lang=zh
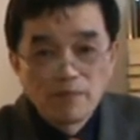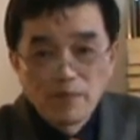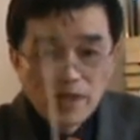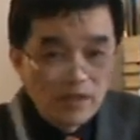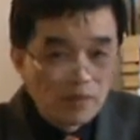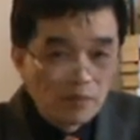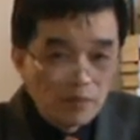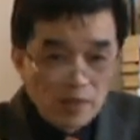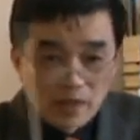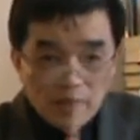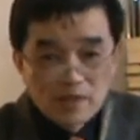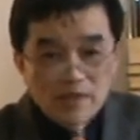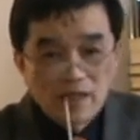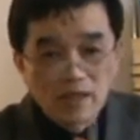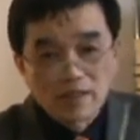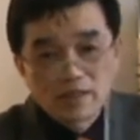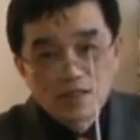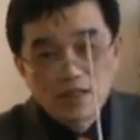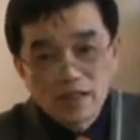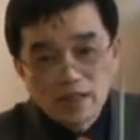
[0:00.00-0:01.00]
别人不能
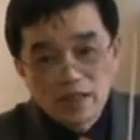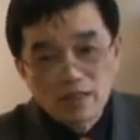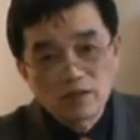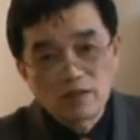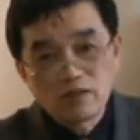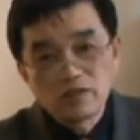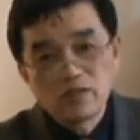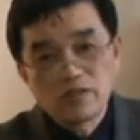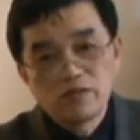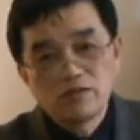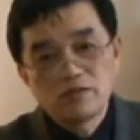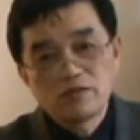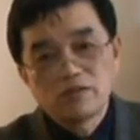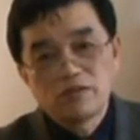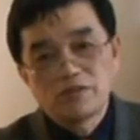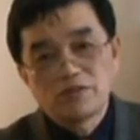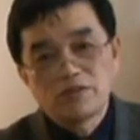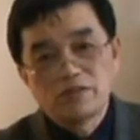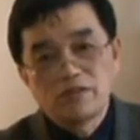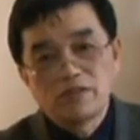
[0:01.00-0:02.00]
产生它的东西，就
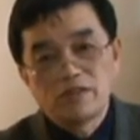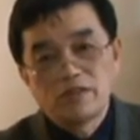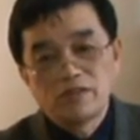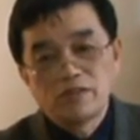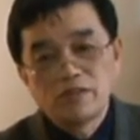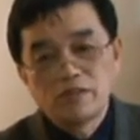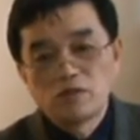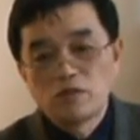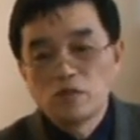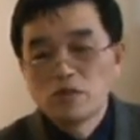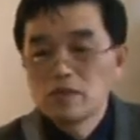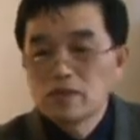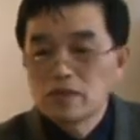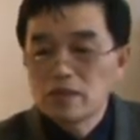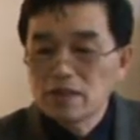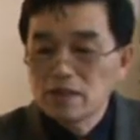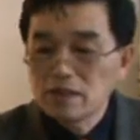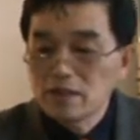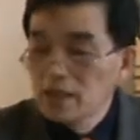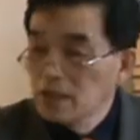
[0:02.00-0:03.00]
是实体。所以这
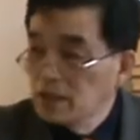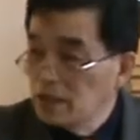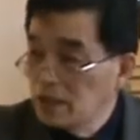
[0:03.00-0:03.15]
个上